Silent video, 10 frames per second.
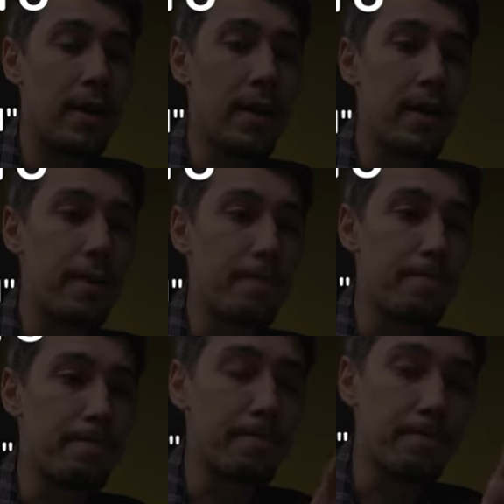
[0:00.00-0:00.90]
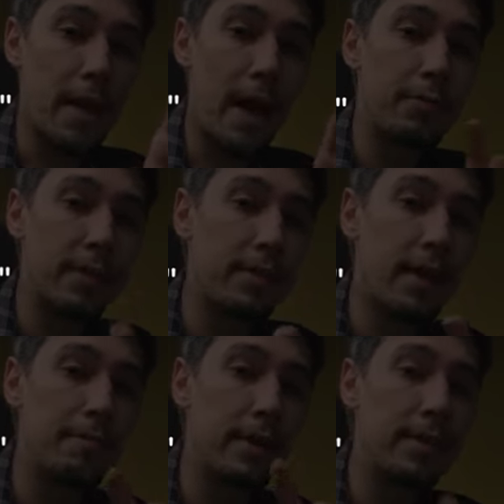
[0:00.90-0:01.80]
ehm, ha un
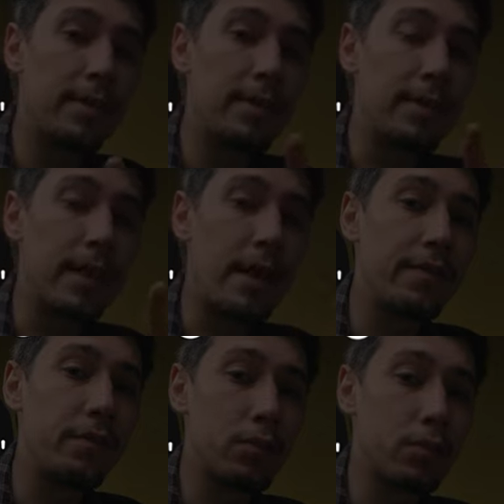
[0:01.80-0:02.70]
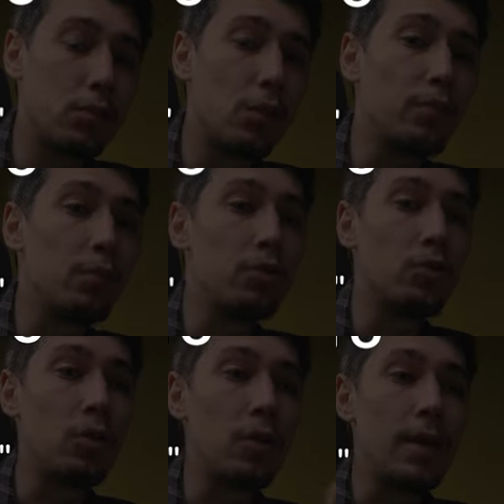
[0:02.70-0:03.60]
diaframma di
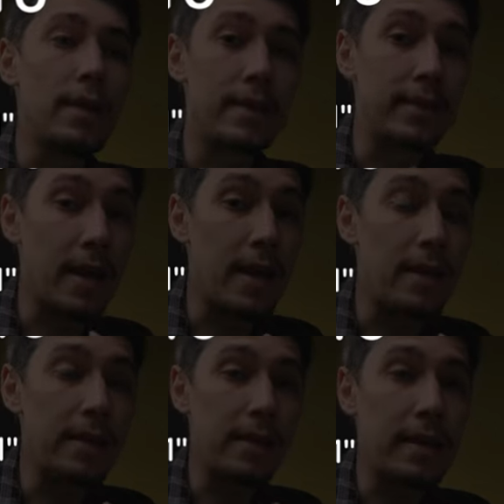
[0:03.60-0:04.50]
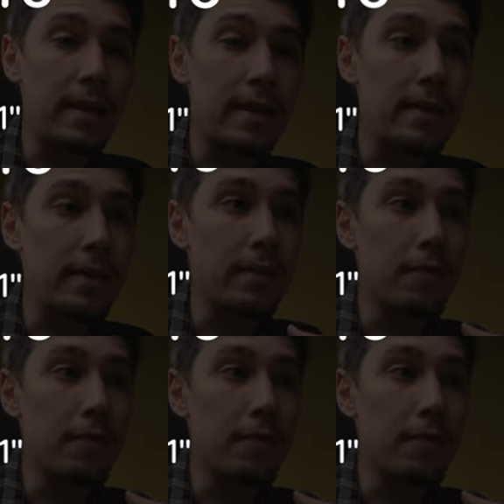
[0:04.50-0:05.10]
f1.6 che eh,